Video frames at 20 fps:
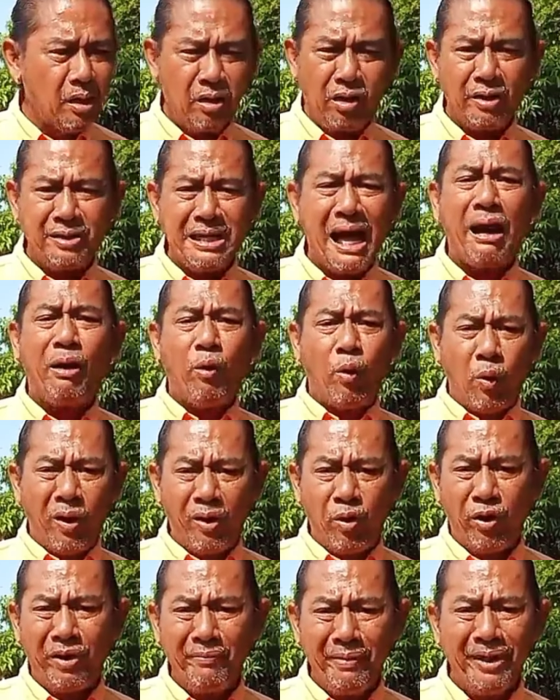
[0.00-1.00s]
ก็ช่างหัว
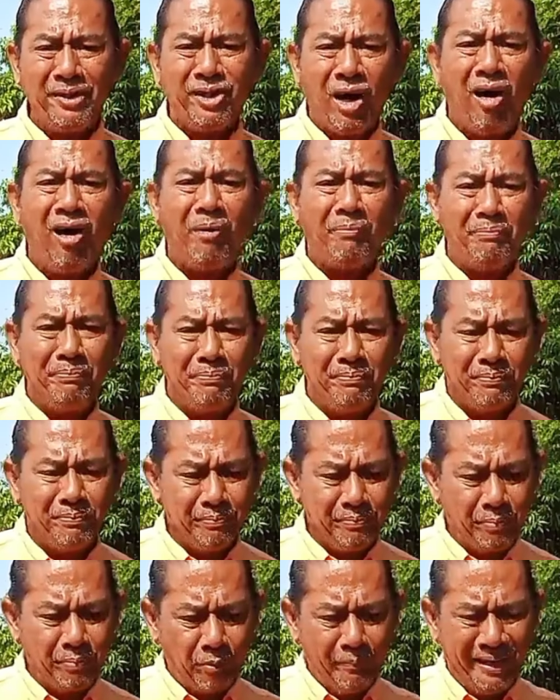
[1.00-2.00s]
คนไม่ชอบ
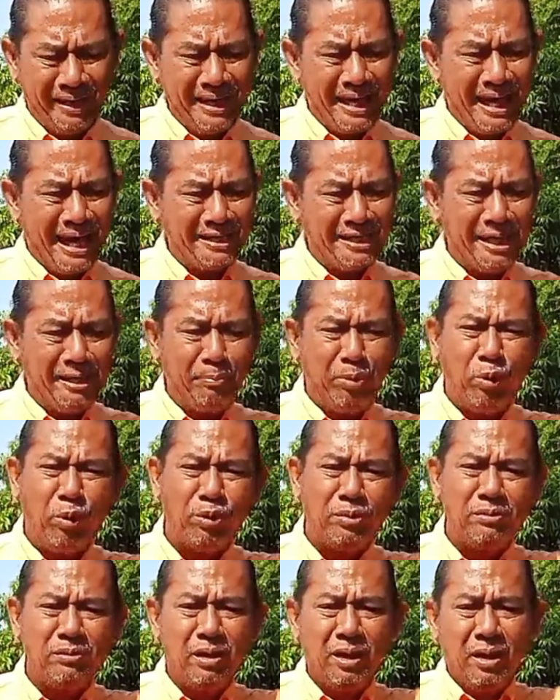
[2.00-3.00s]
ผมมีหน้าที่พูด